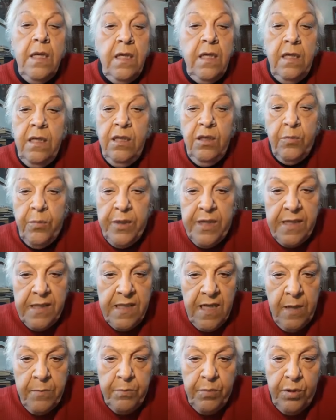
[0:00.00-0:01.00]
Io per
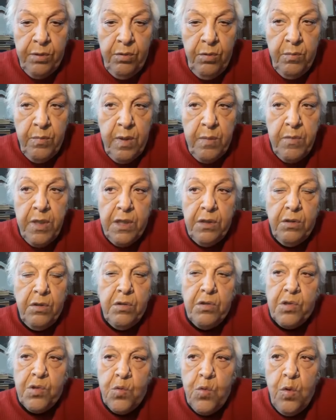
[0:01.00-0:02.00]
esempio non mi metto
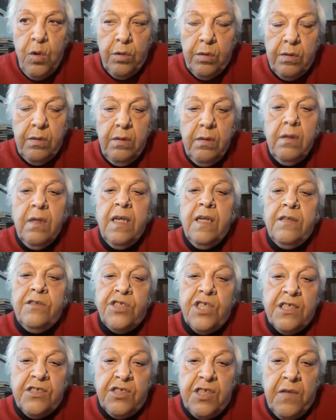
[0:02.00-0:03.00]
scuorn che
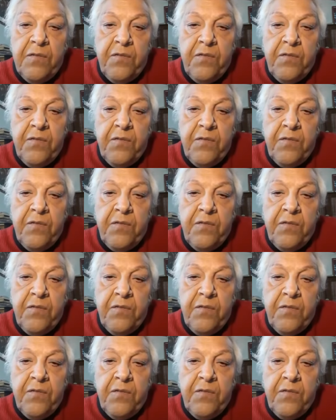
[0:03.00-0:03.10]
già già